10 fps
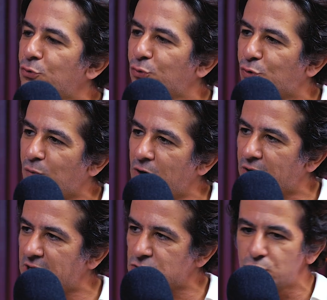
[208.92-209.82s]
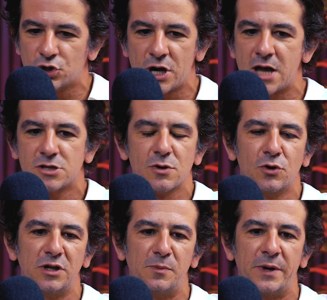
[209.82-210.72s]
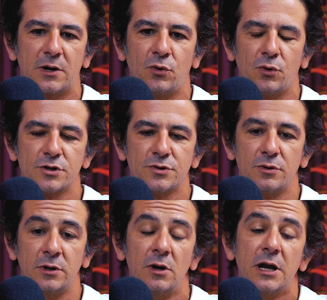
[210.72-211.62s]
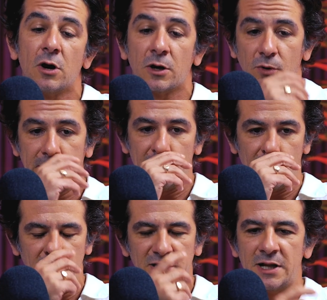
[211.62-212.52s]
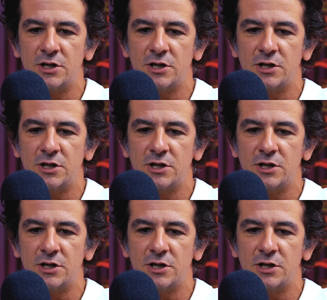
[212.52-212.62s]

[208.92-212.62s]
con tutto quello che è successo e con il percorso. Io ricordo che ero in quinta